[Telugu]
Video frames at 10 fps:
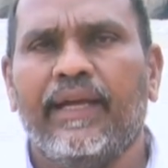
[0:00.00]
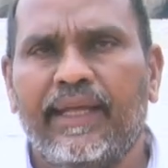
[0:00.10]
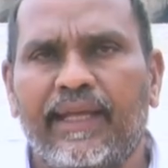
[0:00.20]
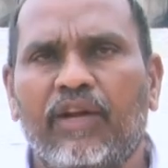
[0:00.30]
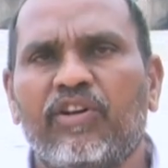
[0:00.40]

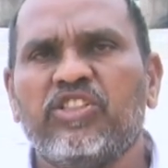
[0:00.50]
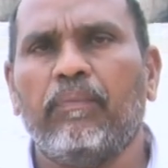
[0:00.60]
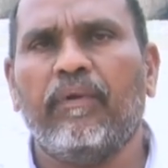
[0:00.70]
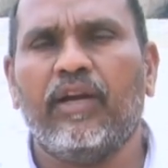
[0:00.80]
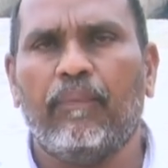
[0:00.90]
ఏదైనా వర్షం
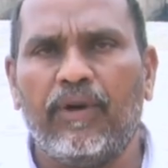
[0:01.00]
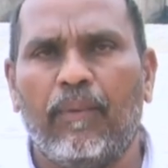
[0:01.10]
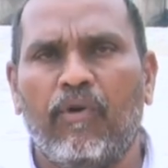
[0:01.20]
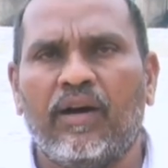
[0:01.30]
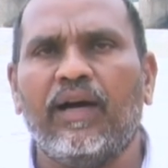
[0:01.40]
పడినప్పుడు ఆ
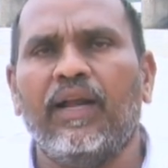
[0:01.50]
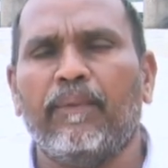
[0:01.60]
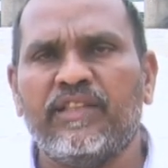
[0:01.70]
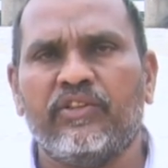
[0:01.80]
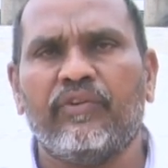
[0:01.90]
మొక్కల
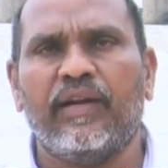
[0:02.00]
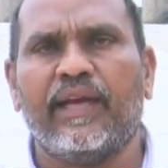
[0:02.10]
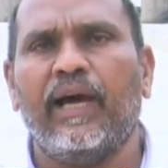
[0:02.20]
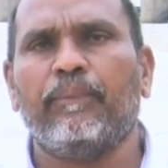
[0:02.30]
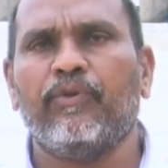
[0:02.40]
మధ్యన ఉన్న
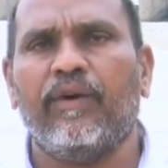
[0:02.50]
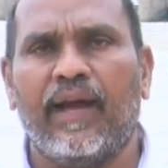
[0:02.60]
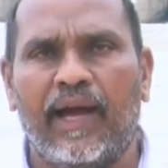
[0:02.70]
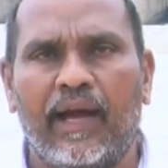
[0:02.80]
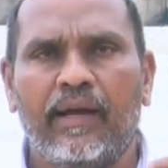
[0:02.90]
గ్యాప్ ద్వారా